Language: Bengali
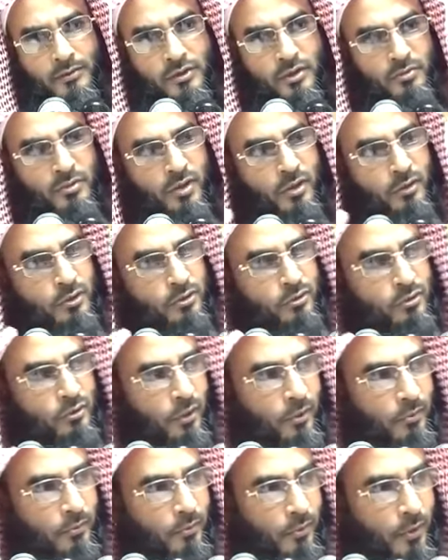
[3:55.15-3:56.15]
জমা হইতে
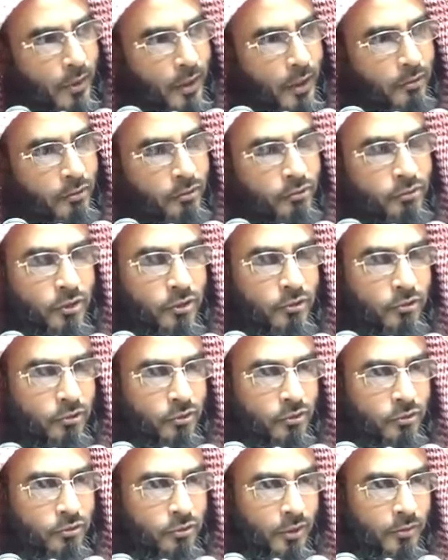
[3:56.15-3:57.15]
হবে একত্রিত
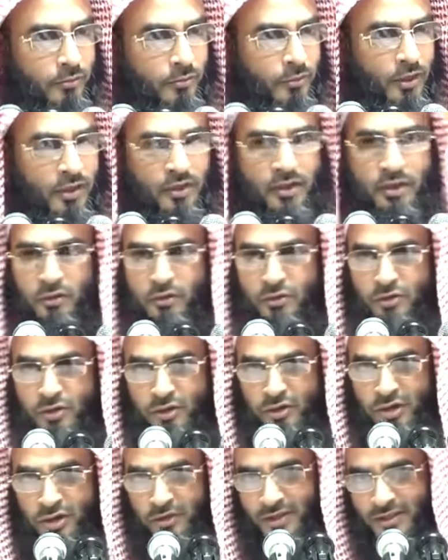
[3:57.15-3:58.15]
হইতে হবে এতে কোনো
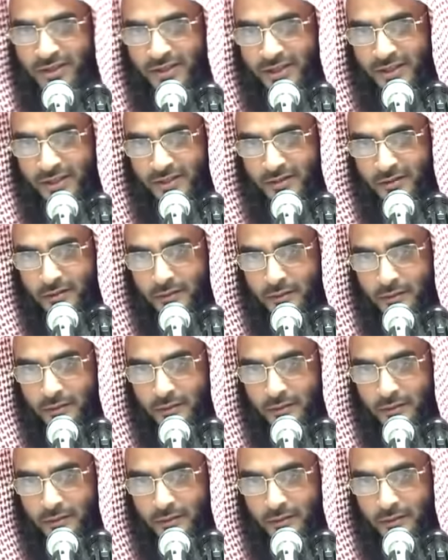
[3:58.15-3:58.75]
সন্দেহ আছে